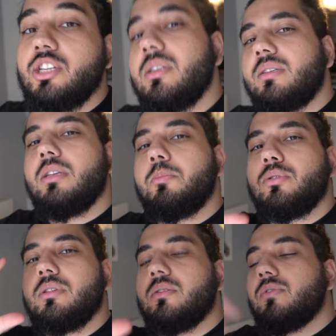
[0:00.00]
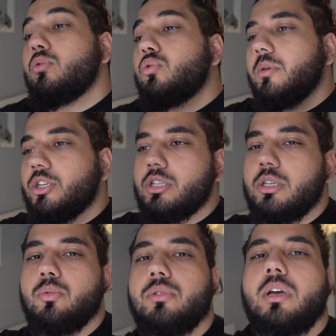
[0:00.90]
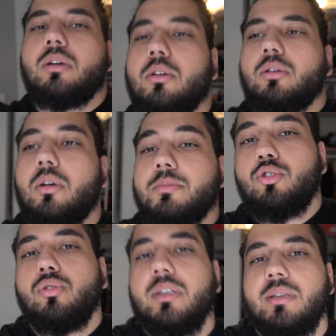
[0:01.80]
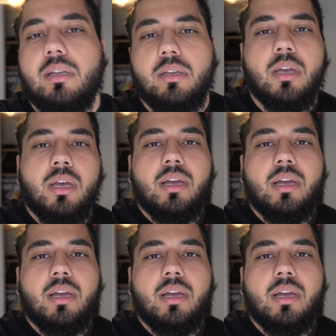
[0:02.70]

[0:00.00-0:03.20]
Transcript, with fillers: Et j'ai décidé de poster ces vidéos sur ma chaîne secondaire, que, comme ça je laisse les,